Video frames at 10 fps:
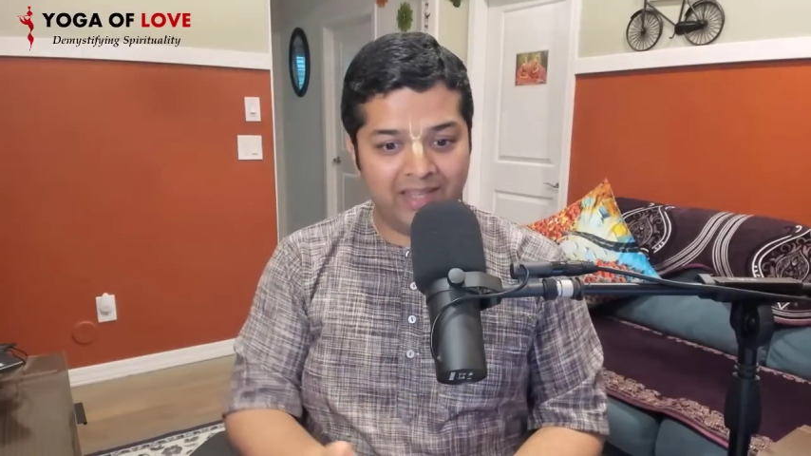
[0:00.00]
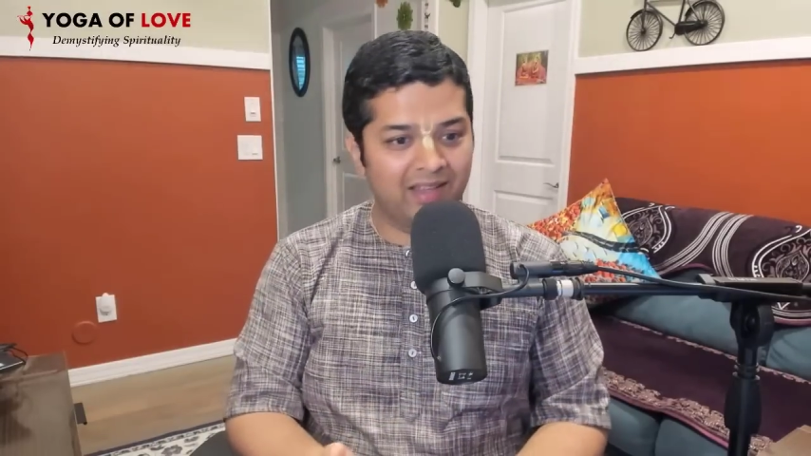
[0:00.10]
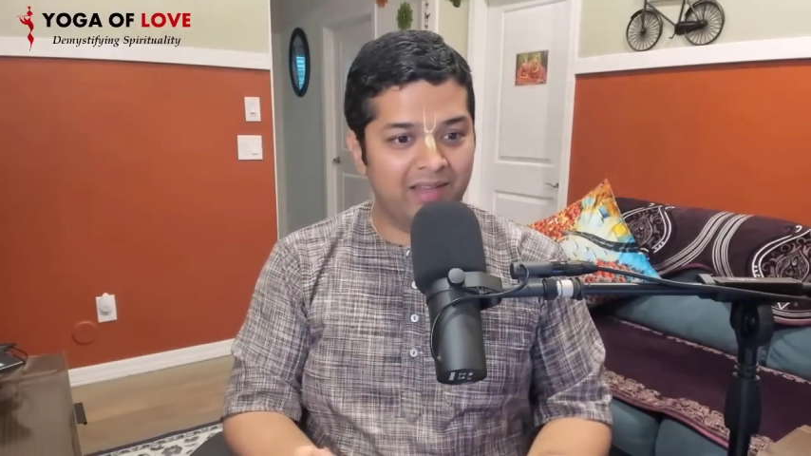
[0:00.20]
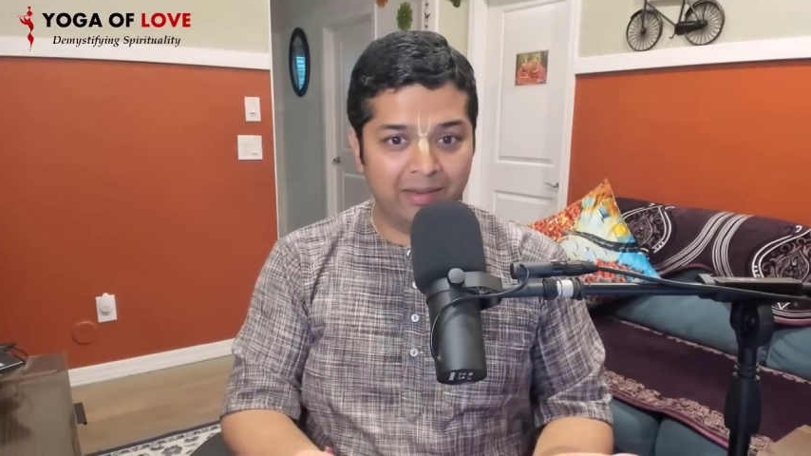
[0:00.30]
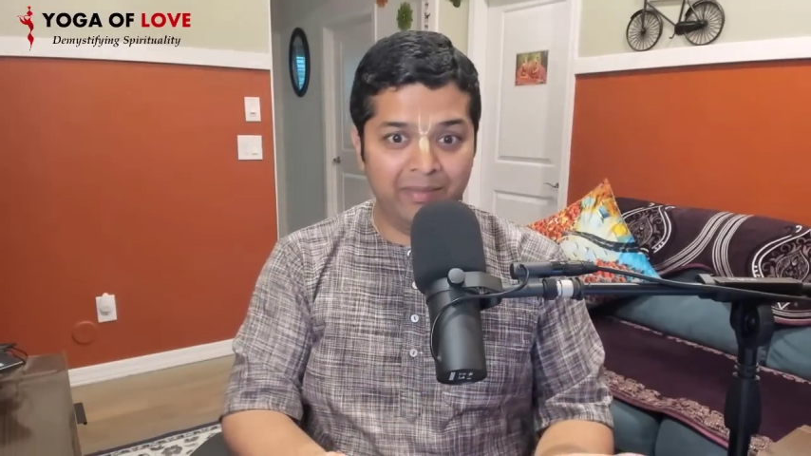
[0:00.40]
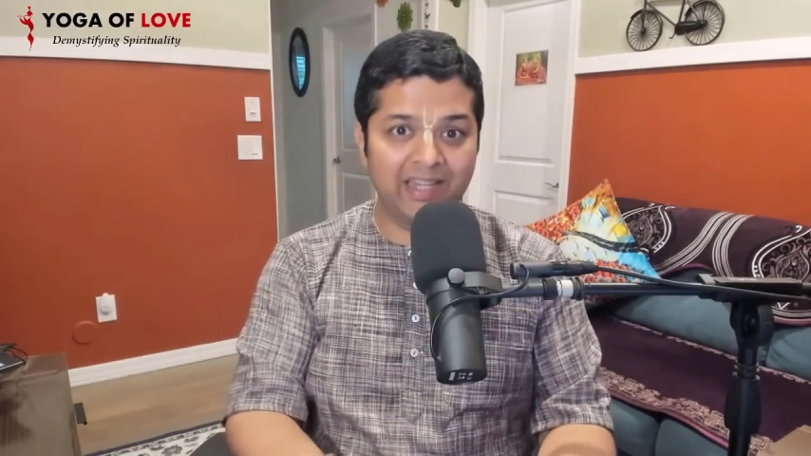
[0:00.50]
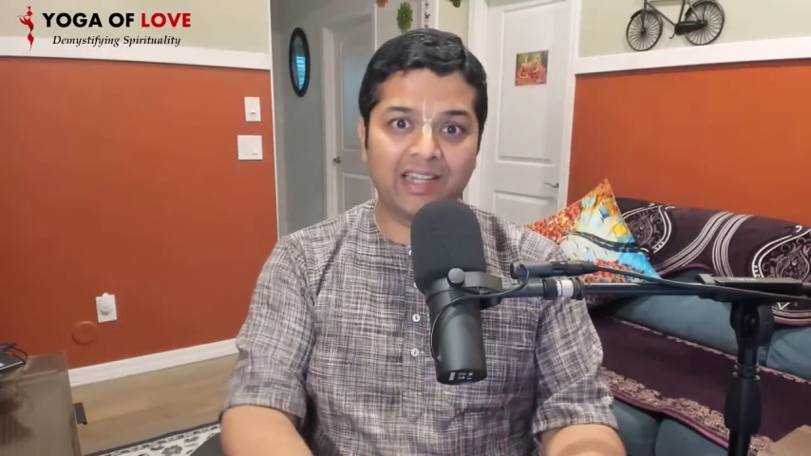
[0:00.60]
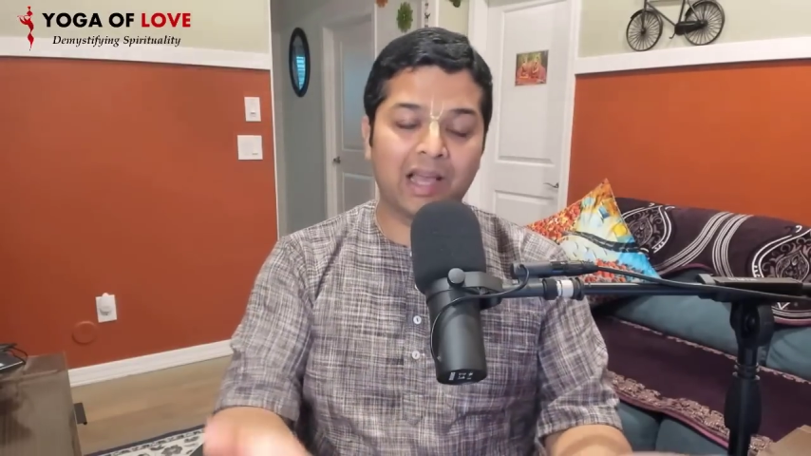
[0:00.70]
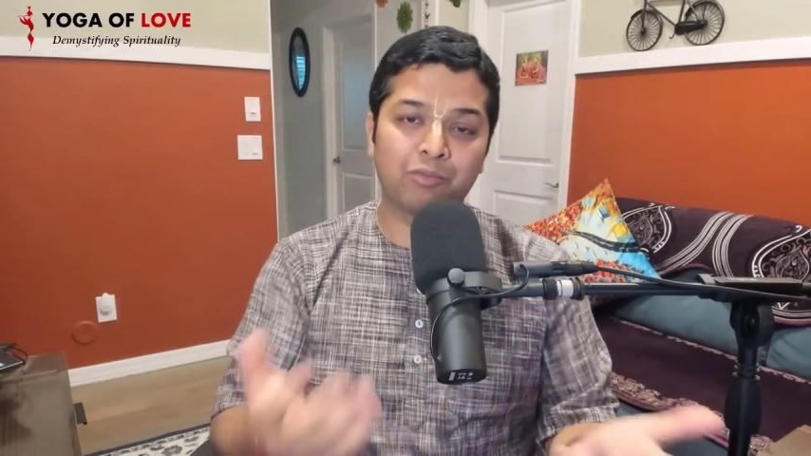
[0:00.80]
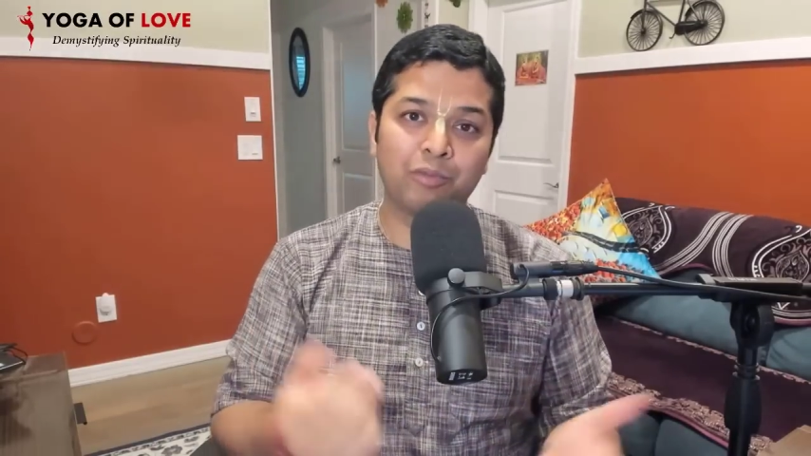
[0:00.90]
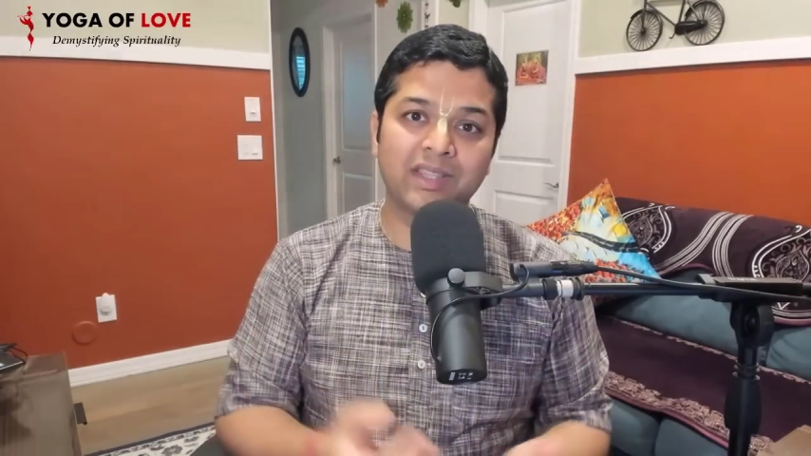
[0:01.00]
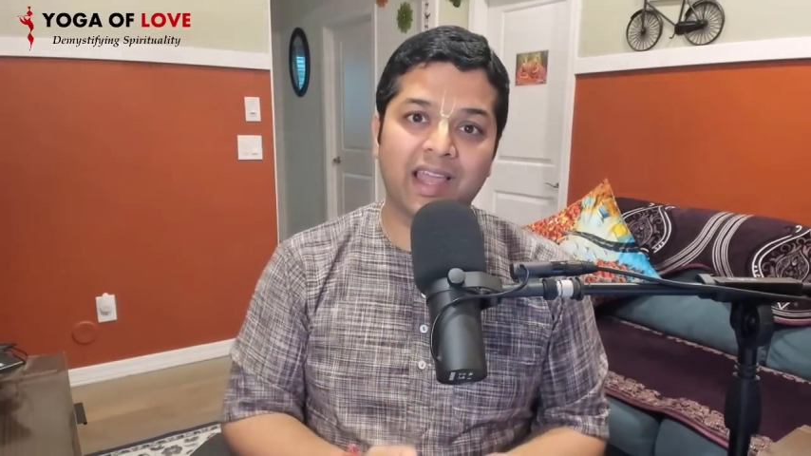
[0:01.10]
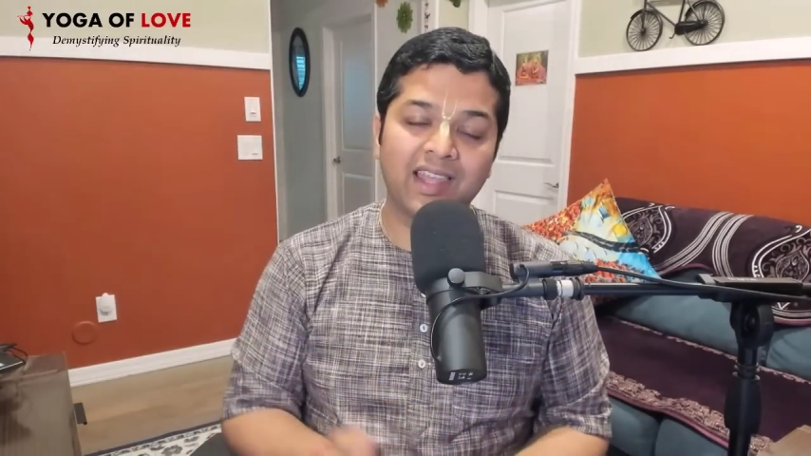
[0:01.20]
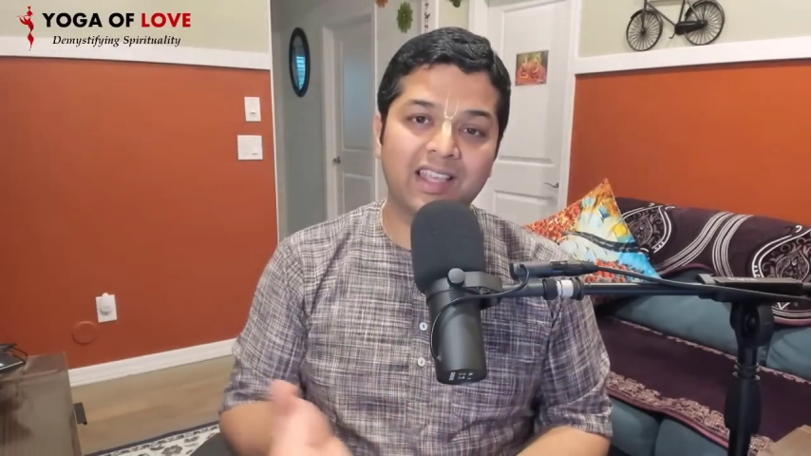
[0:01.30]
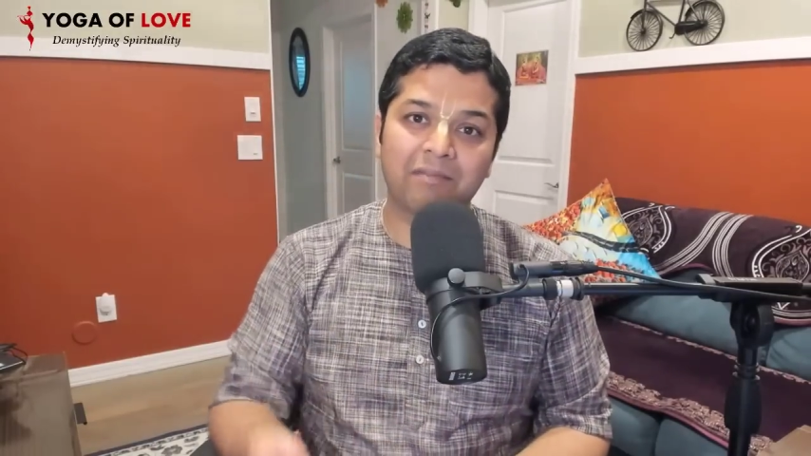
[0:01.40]
इमीडिएट आपको बताने
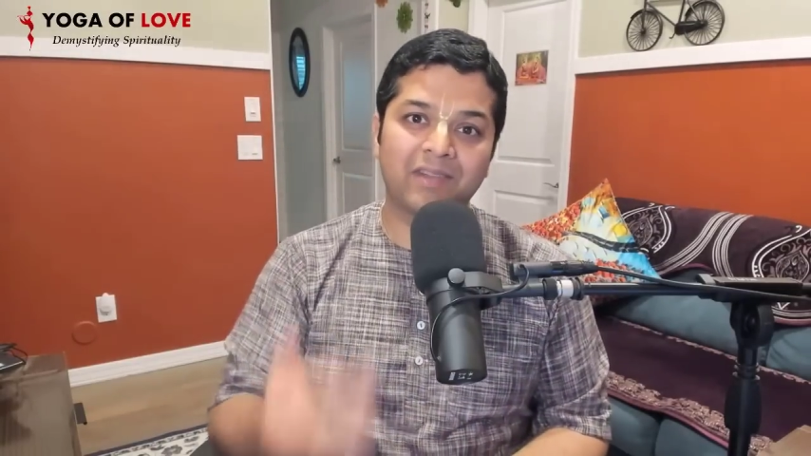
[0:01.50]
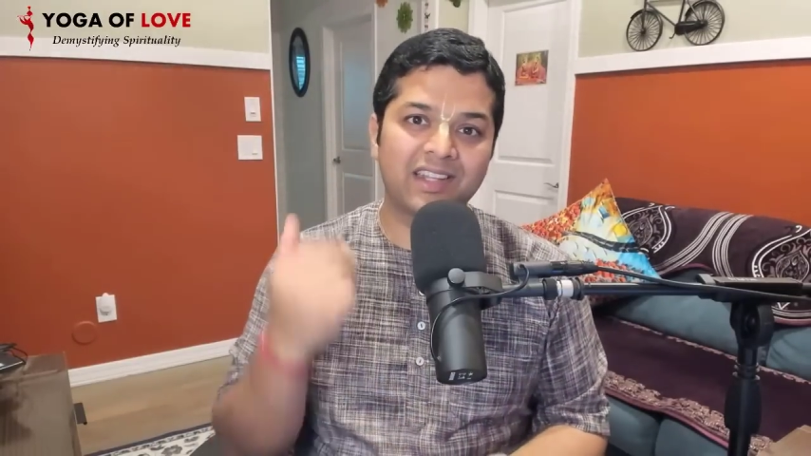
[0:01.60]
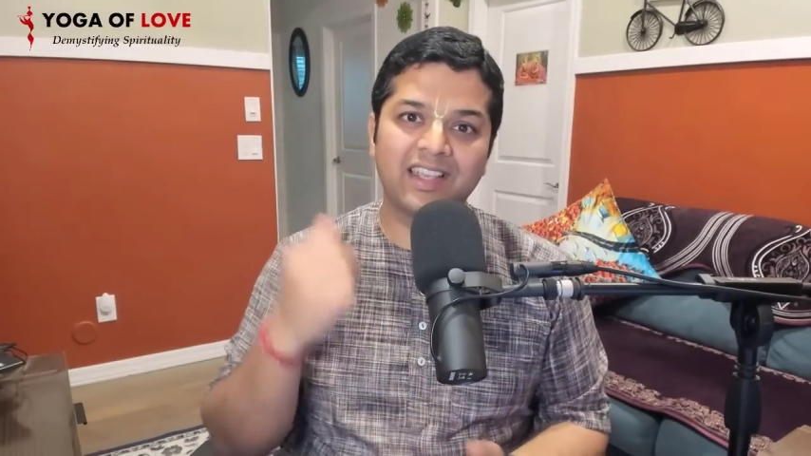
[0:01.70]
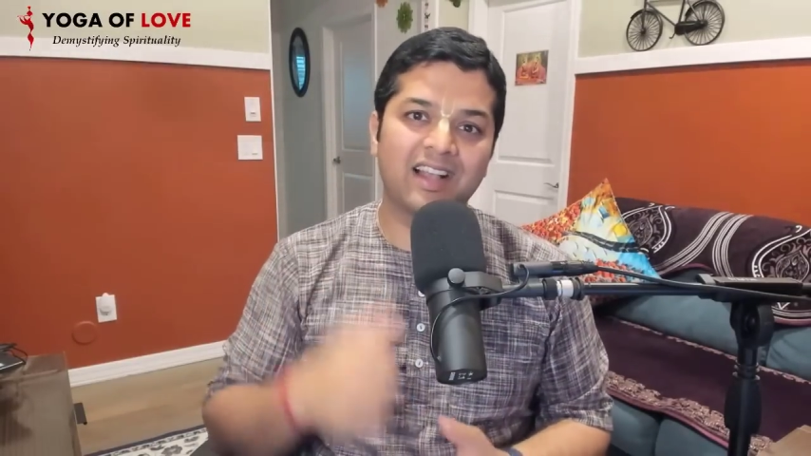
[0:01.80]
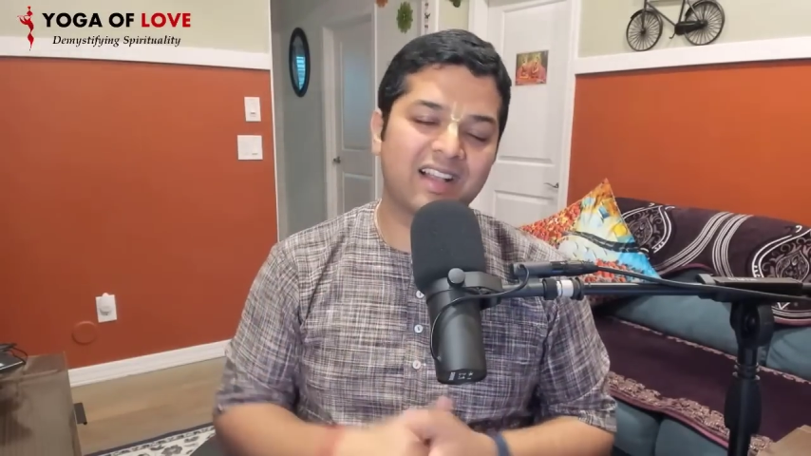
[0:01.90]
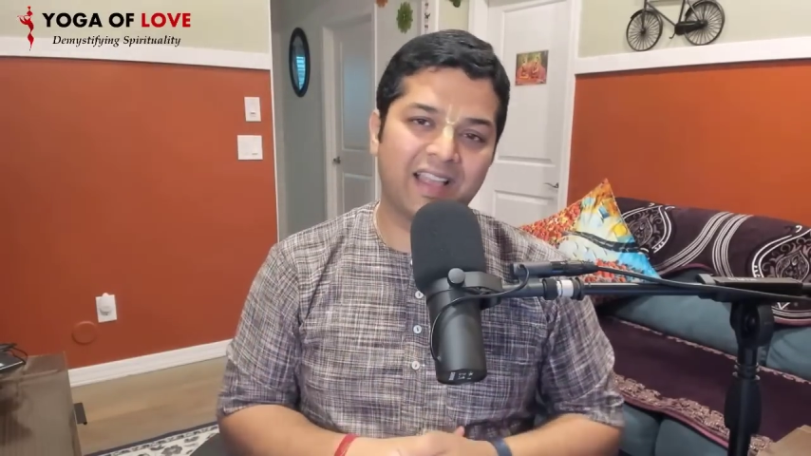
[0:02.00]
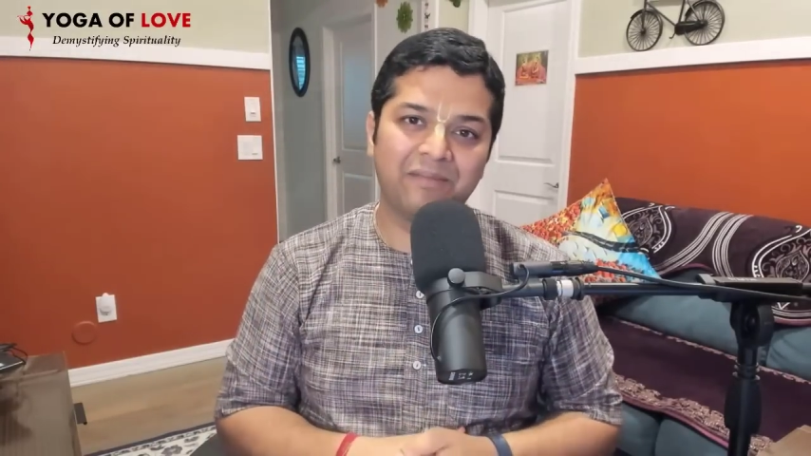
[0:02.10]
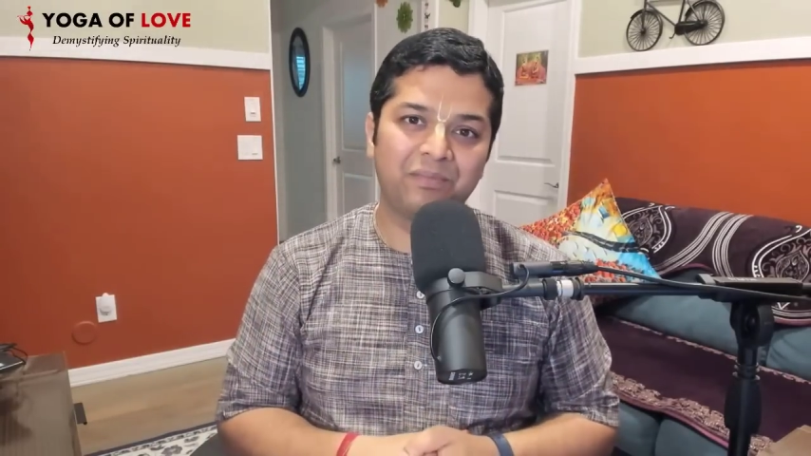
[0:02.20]
कि आपका टीका कहाँ है